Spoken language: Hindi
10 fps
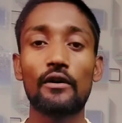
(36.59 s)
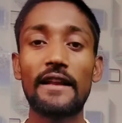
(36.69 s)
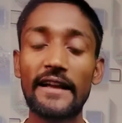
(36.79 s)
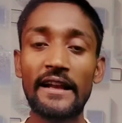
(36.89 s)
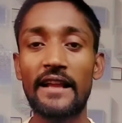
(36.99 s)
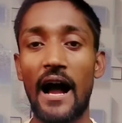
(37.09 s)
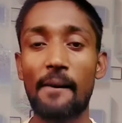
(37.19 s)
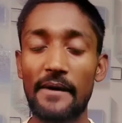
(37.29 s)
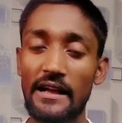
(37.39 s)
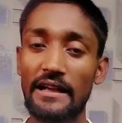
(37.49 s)
लेकिन
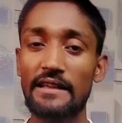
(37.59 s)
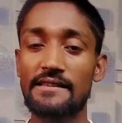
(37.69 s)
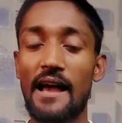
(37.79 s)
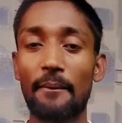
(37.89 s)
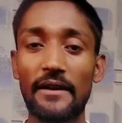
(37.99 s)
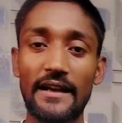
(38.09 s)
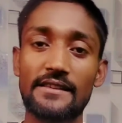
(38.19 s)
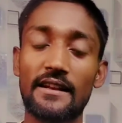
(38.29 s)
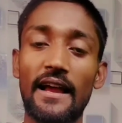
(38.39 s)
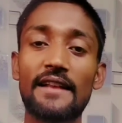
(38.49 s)
यहाँ पे एक ऐसा
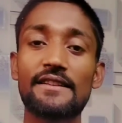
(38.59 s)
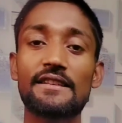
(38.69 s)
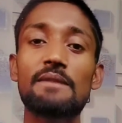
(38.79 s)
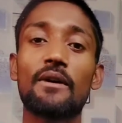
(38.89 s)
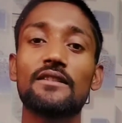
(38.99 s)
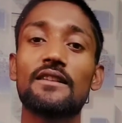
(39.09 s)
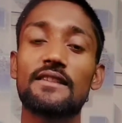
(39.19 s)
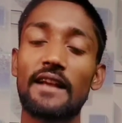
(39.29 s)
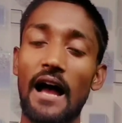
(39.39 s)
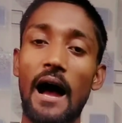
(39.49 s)
एप्लीकेशन है जिसकी मदद
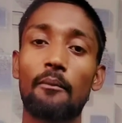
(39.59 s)
से